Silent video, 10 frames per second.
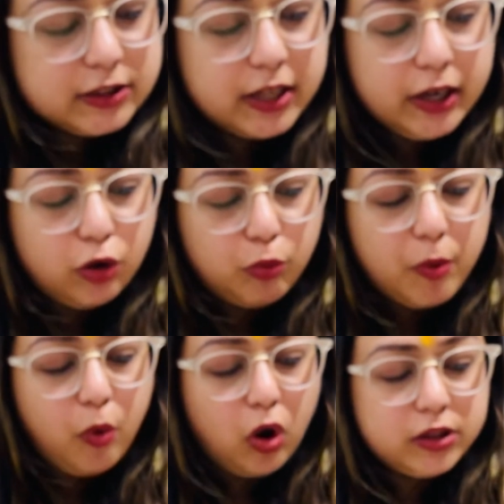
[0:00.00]
स्किन टोन को
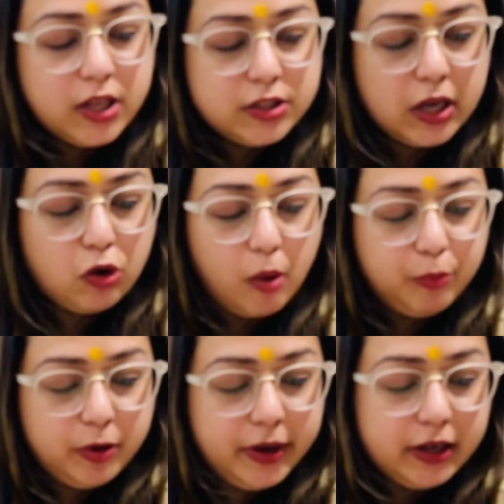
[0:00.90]
बहुत ही अच्छा
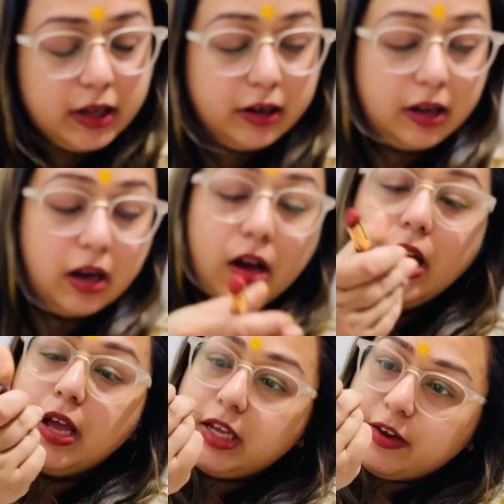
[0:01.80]
कॉम्प्लीमेंट करेगा
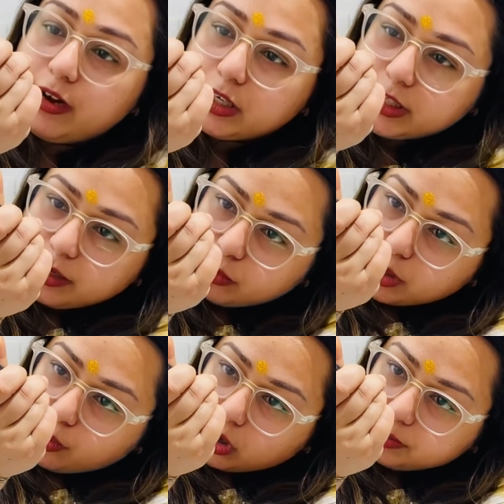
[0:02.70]
ये वाला शेड मुझे
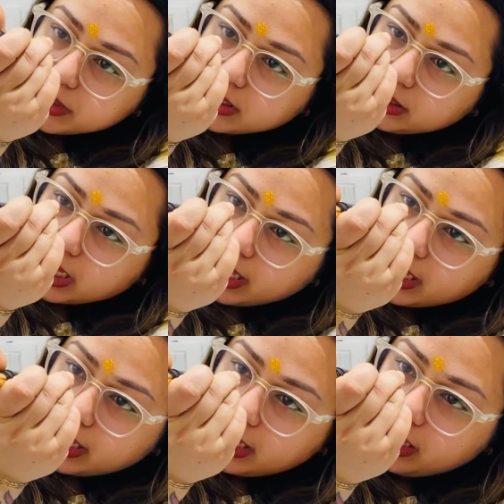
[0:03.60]
बहुत पसंद आया
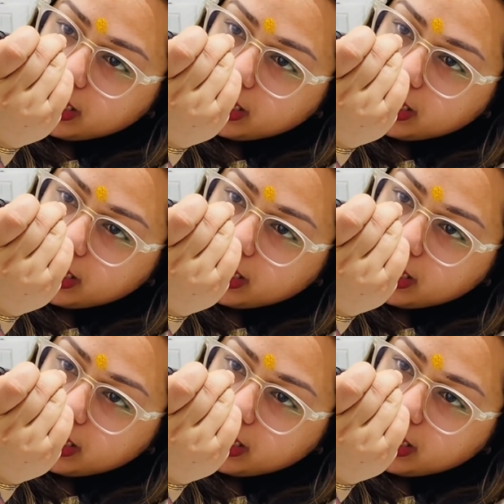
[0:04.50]
है